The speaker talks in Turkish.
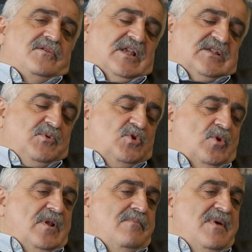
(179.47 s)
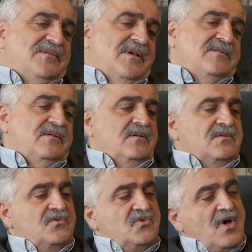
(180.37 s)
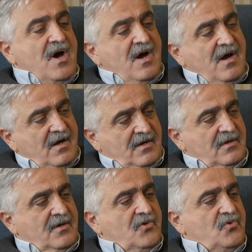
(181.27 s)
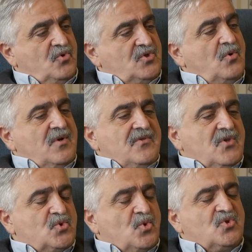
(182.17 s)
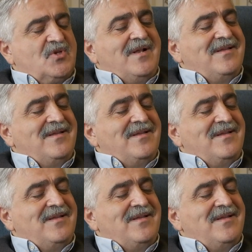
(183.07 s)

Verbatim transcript: geçmiş dönemlerden daha yüksek oranda sosyal